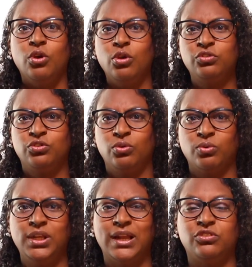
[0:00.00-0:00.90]
Lorsque
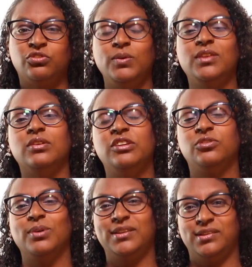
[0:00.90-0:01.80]
l'on lit la suite de
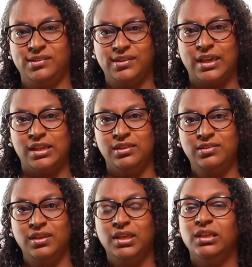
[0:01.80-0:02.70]
l'histoire des
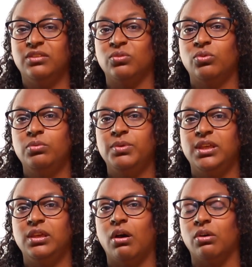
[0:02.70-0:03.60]
Israélites, ils ont
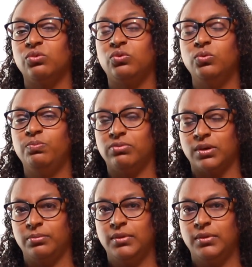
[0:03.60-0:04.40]
obéi en tout point.